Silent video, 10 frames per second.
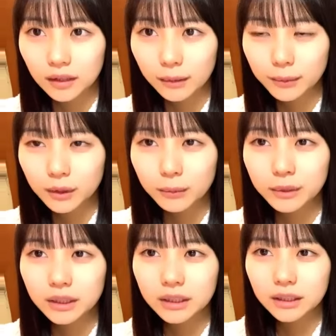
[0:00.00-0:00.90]

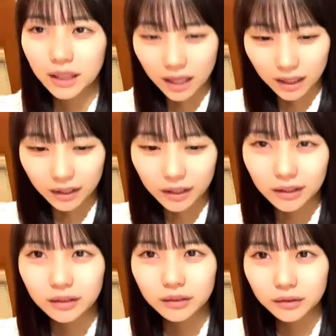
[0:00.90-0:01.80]
カブトムシねい
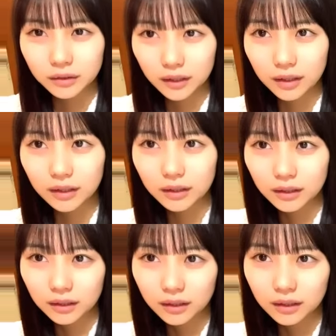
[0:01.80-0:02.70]
いですよね
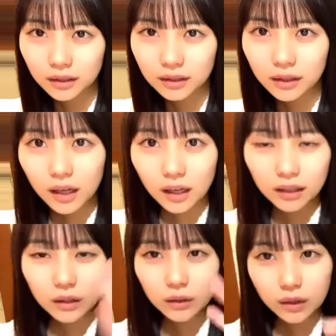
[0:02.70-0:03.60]
なんか
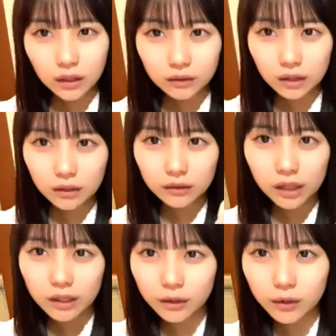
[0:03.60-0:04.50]
いろんな歌
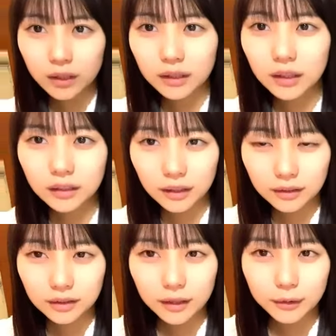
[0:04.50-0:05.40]
歌えるようになったら
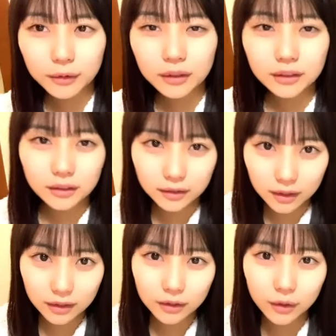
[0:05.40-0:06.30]
ね最高ですよ
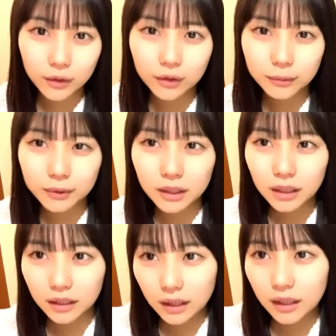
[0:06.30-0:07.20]
ねショールーム
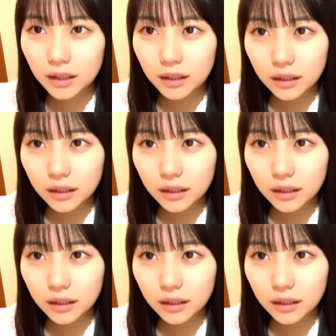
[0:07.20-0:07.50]
さんね